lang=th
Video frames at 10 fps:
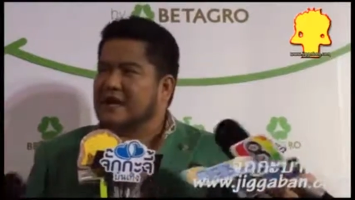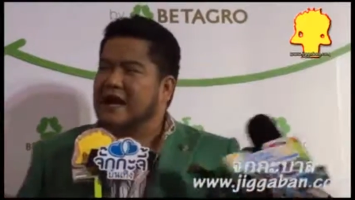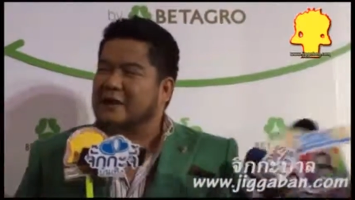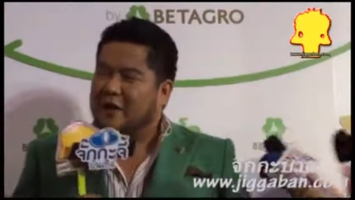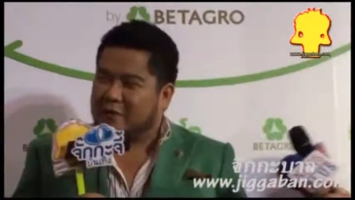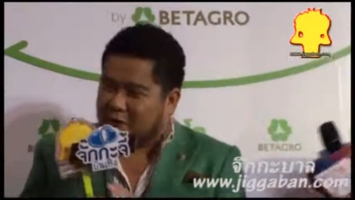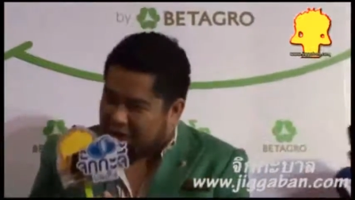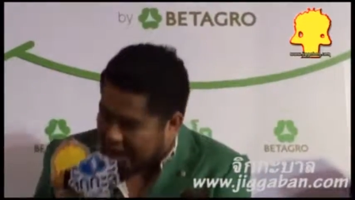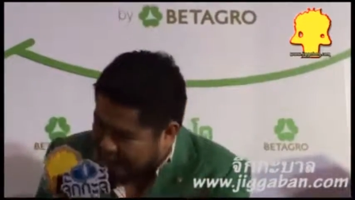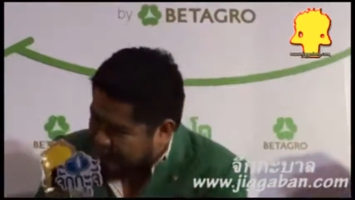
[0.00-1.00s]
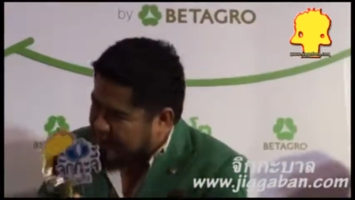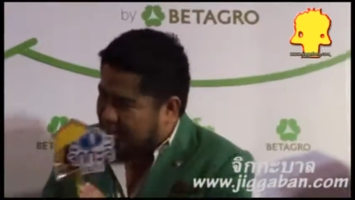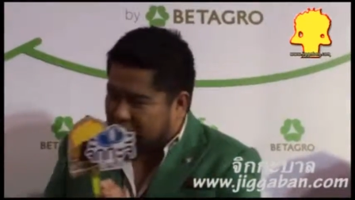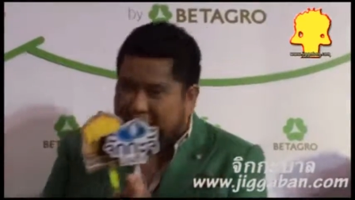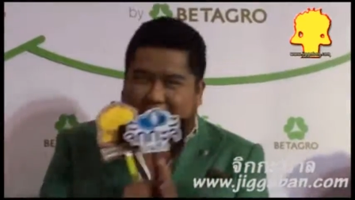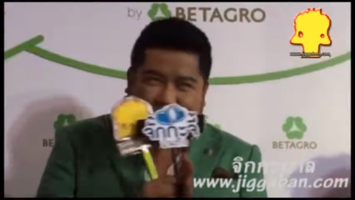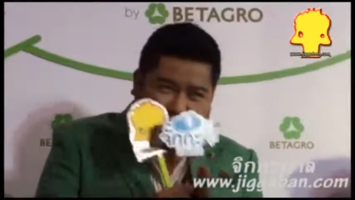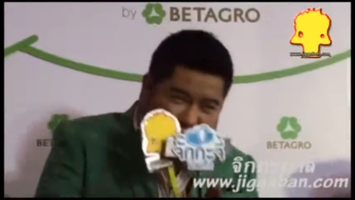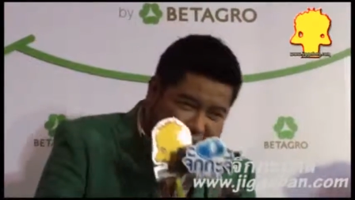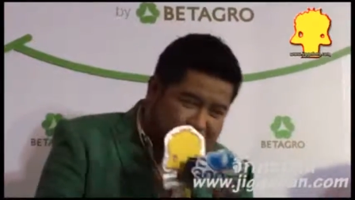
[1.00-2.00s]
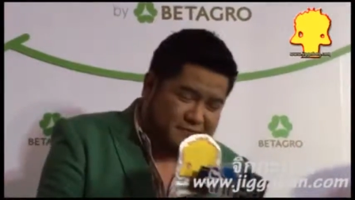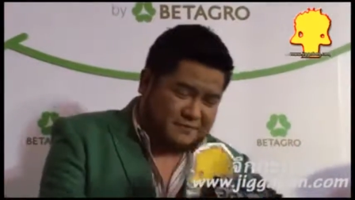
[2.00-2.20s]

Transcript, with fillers: ครับขอบคุณครับขอบคุณครับขอบคุณครับ